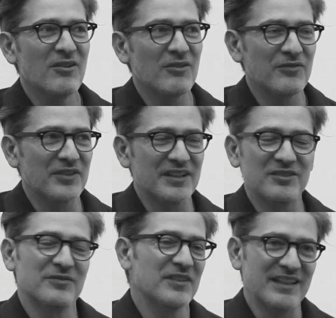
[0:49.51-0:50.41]
o
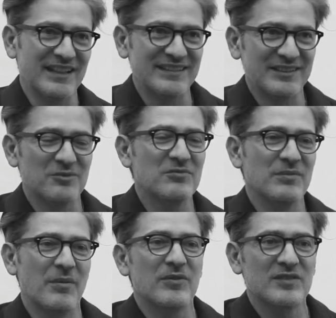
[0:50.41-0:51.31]
finto, fa niente, comunque
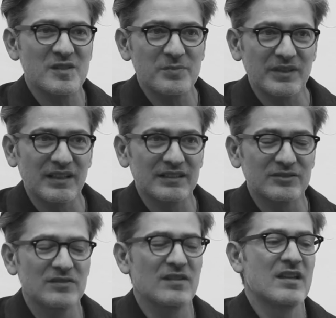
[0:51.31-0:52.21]
mi ha molto
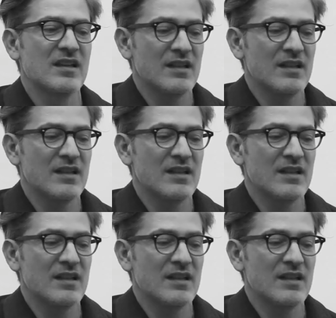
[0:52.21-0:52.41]
ispirato